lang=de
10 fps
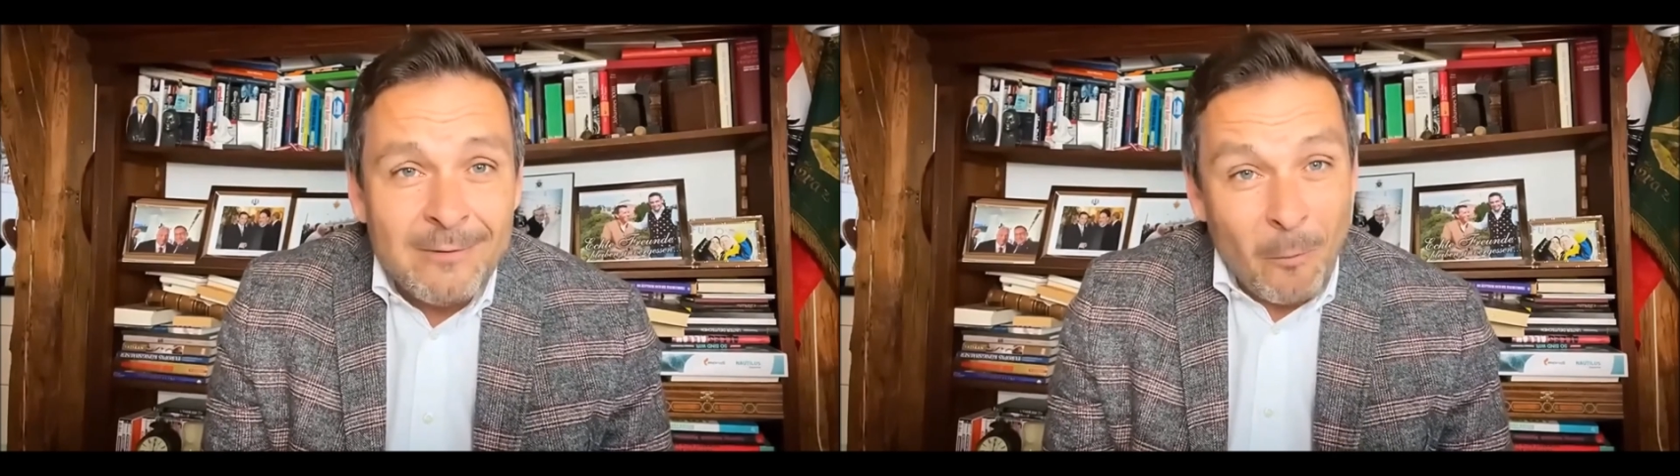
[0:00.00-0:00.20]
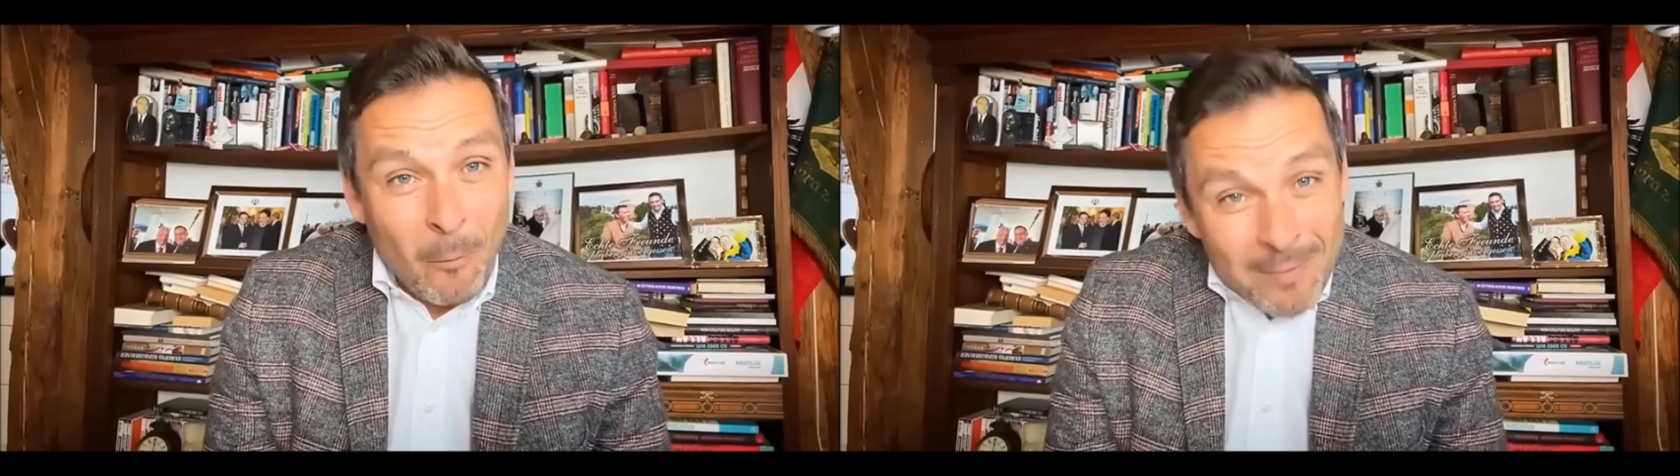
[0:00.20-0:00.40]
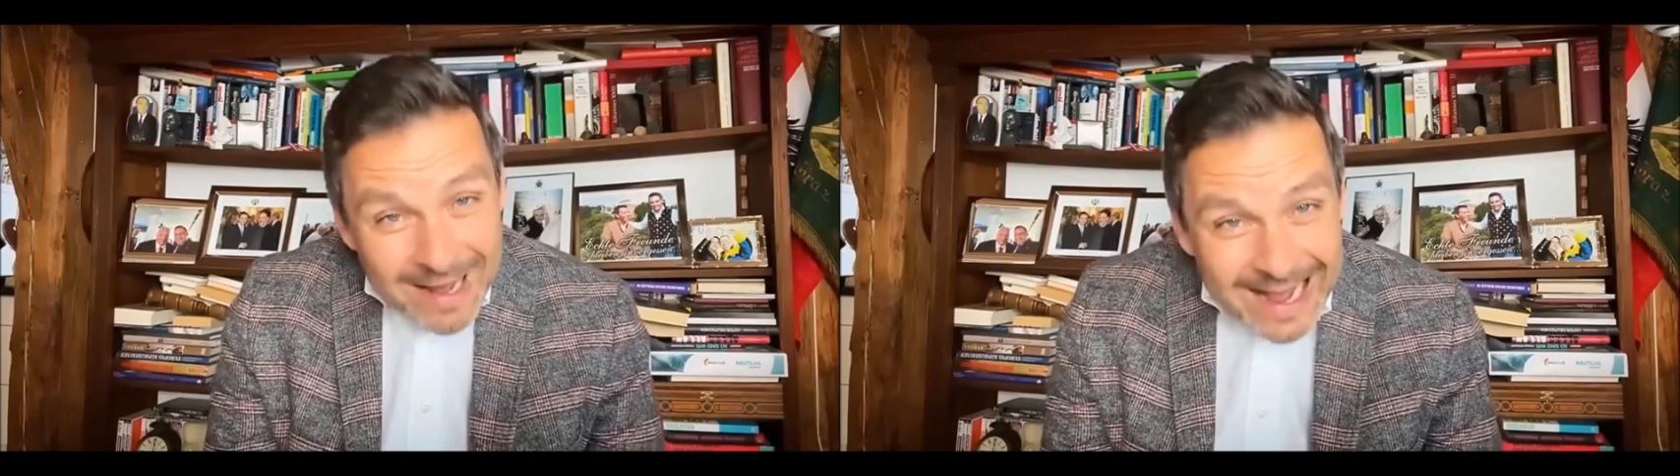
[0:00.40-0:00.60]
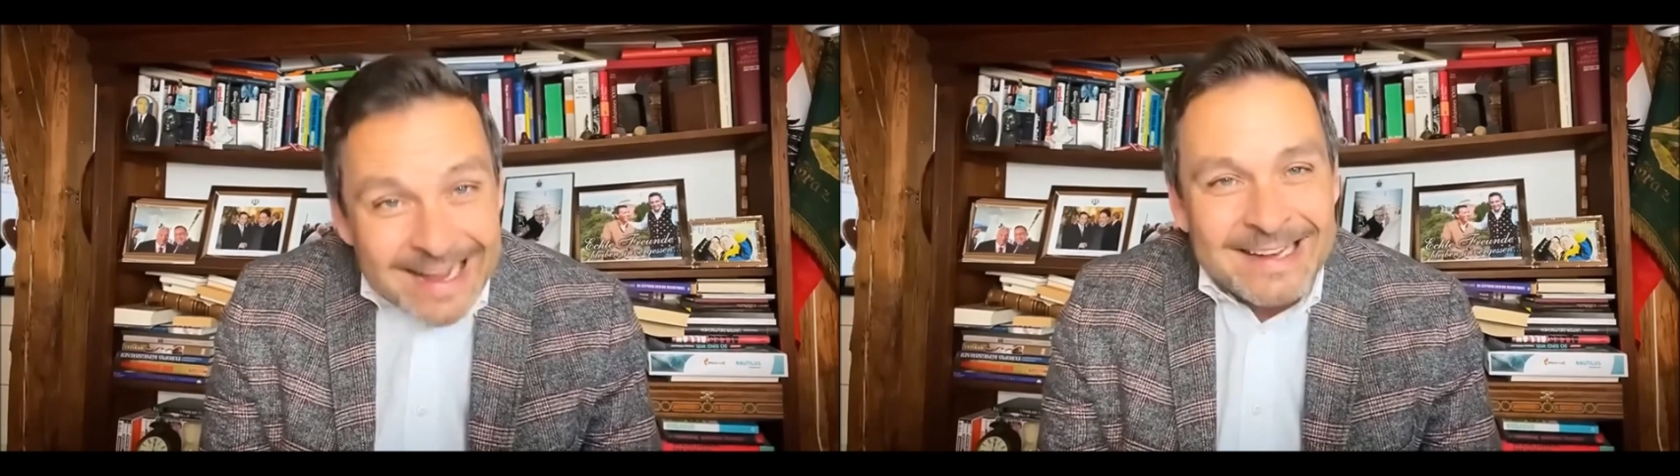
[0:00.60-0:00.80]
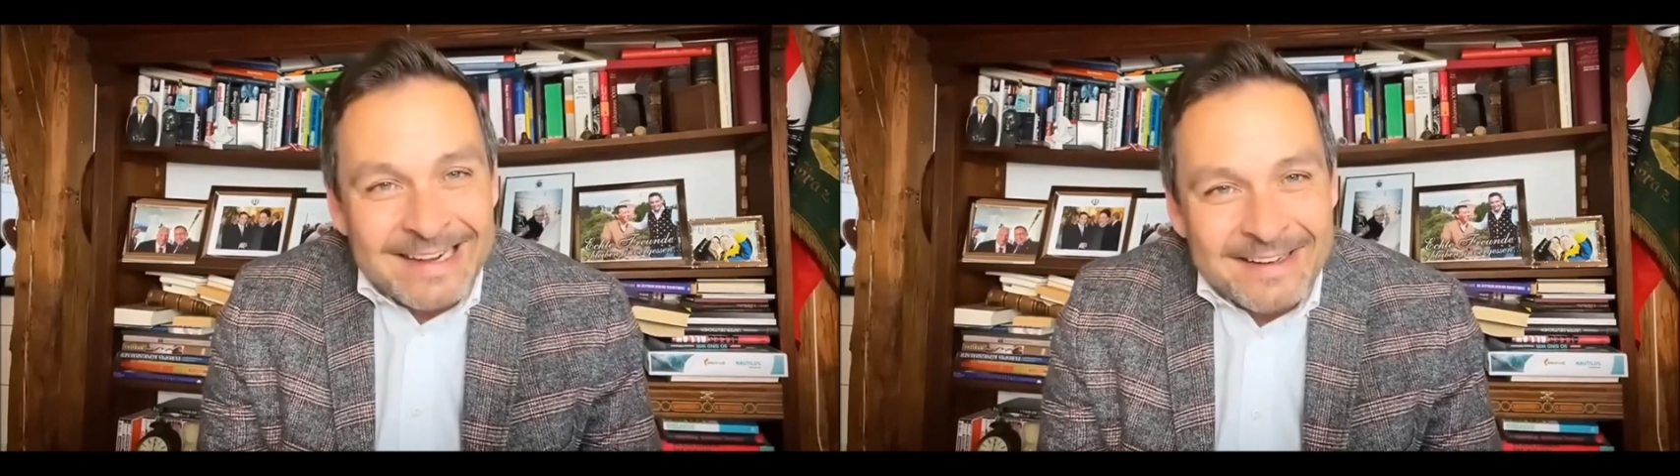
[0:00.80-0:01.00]
Oma
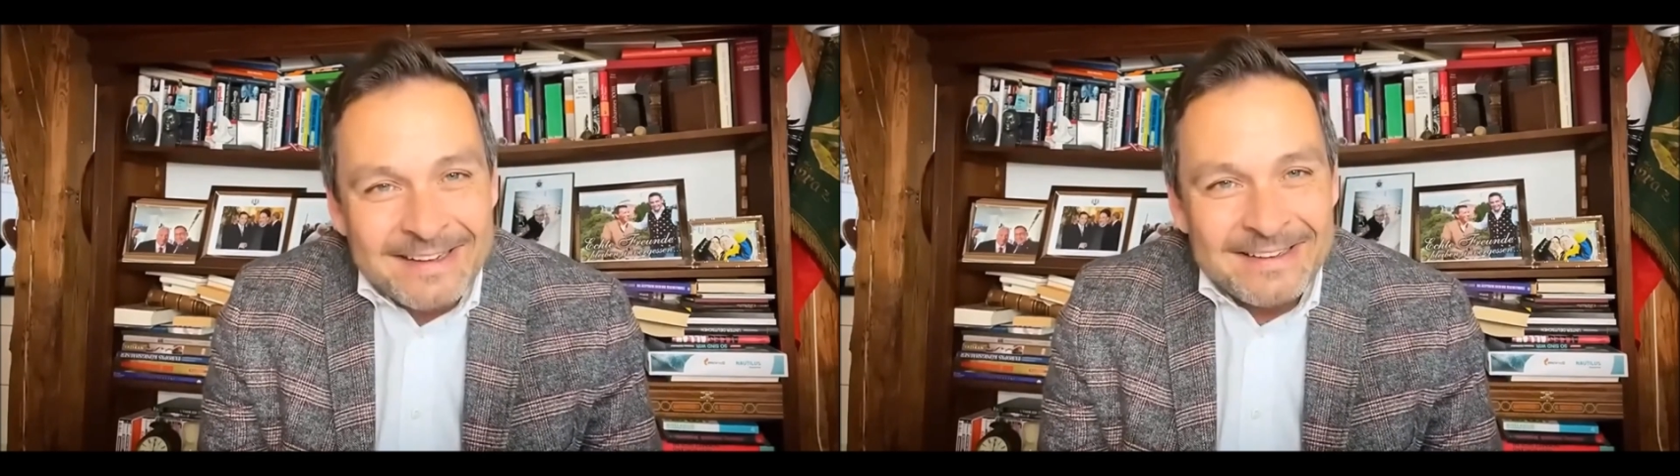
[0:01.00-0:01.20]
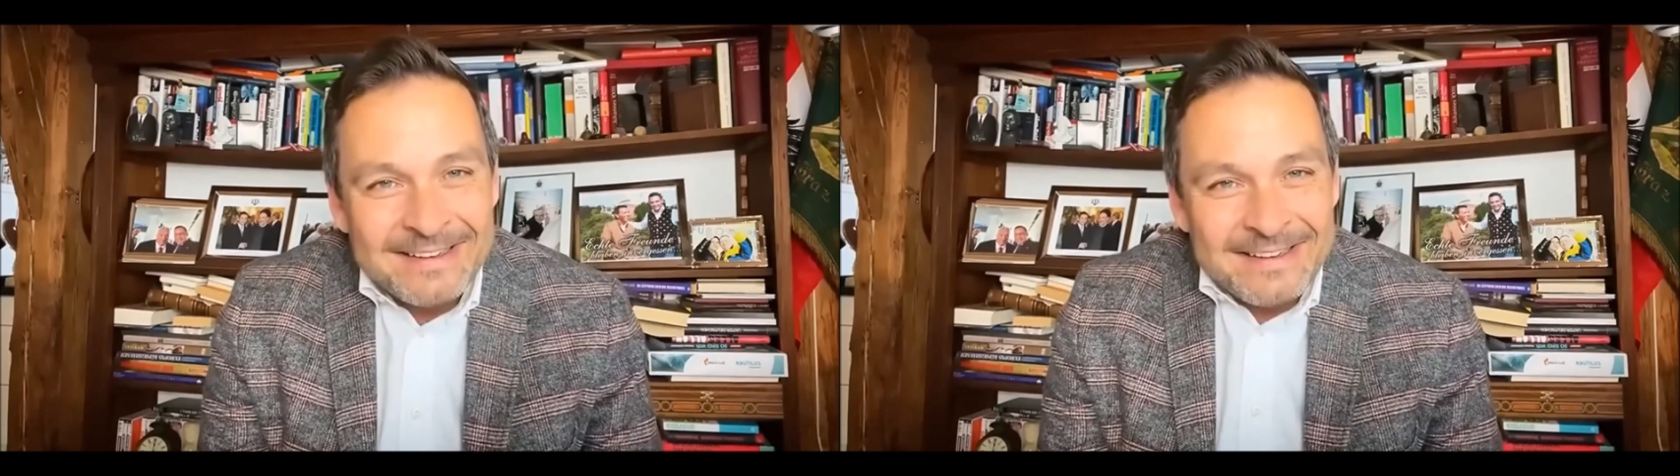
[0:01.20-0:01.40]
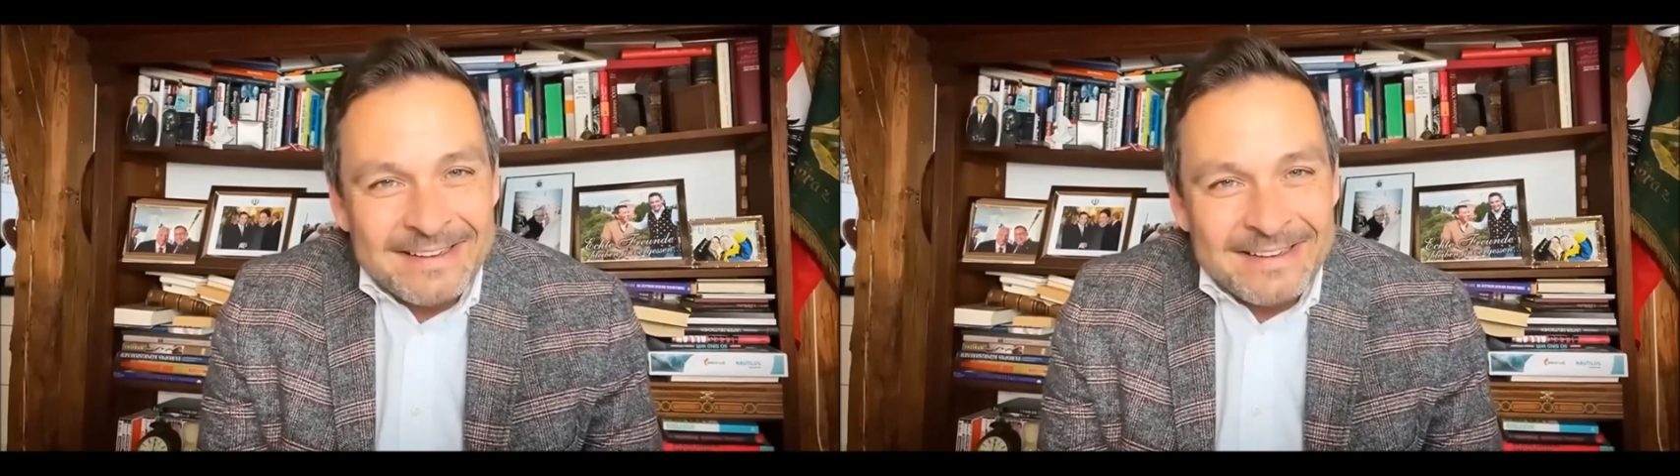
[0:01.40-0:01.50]
Angela